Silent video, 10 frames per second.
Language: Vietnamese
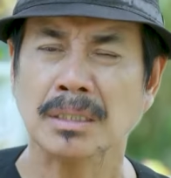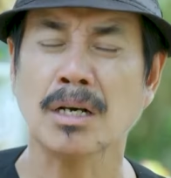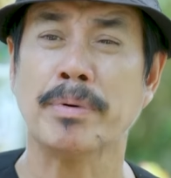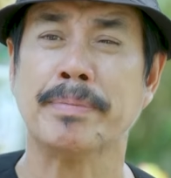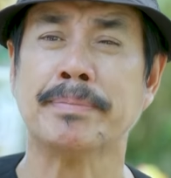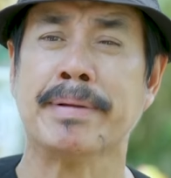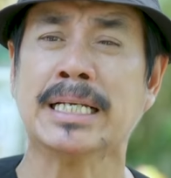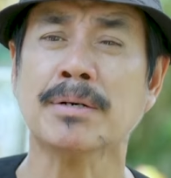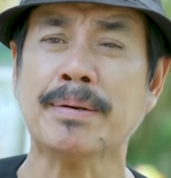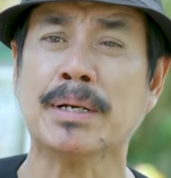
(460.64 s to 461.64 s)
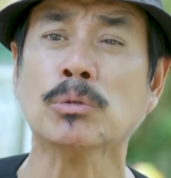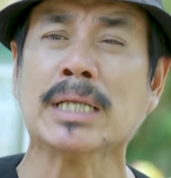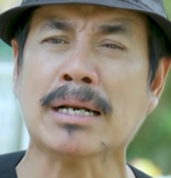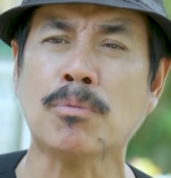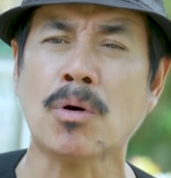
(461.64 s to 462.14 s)
tư bị bịt miệng chứ phải bịt lỗ
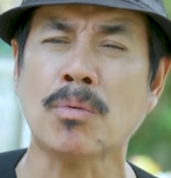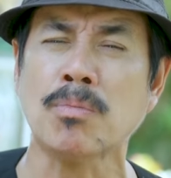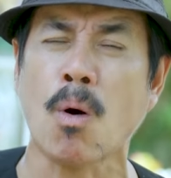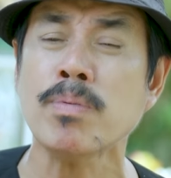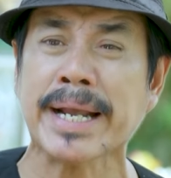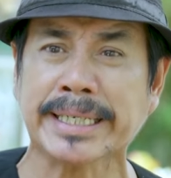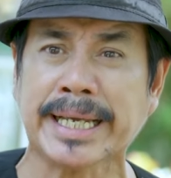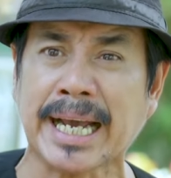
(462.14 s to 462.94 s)
tai đâu mà bổ nghe vậy